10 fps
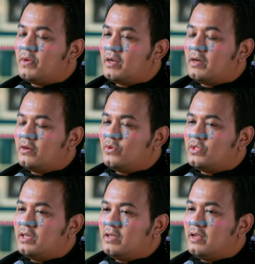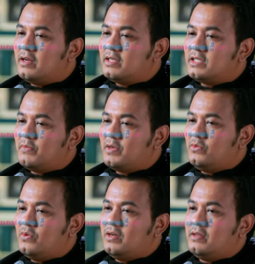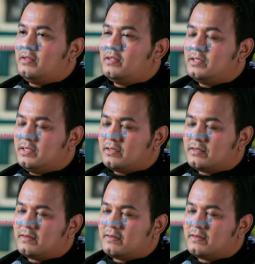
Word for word: Parakan Honje dan SMA 2 Tasik